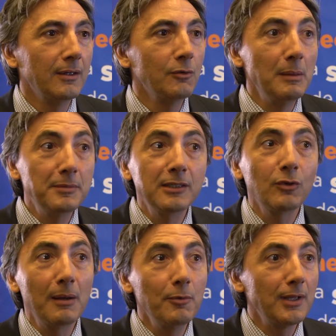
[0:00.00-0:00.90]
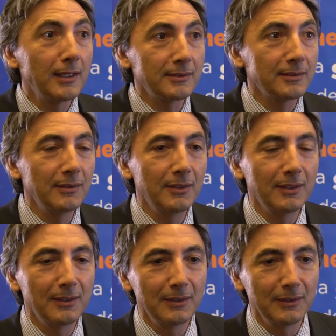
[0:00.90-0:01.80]
au même titre que la menace
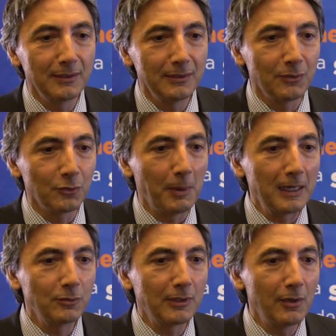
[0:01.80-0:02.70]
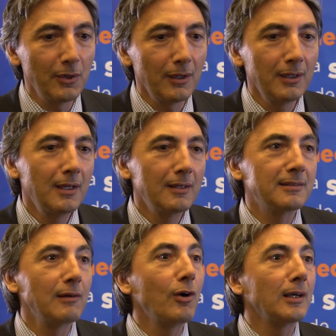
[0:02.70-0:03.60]
dont je parlais tout à l'heure,
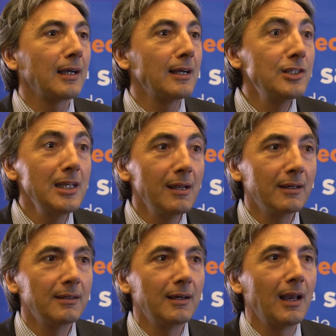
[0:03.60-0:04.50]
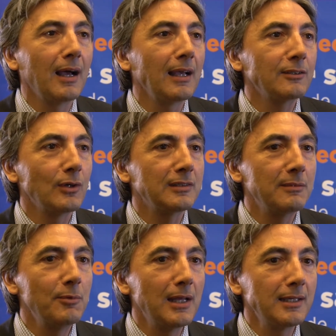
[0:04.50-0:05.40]
savoir être agile à la réaction à
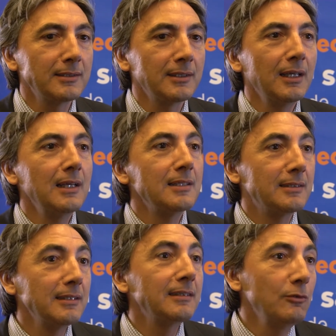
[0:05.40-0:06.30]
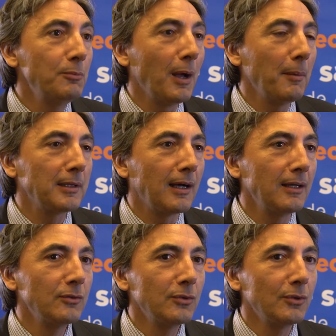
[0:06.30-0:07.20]
cette menace, c'est ce qui nous
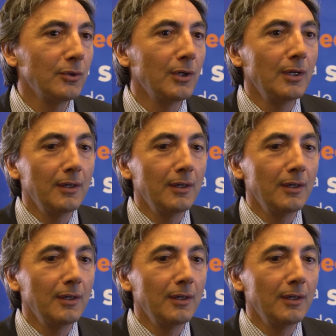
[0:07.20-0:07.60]
permettra de,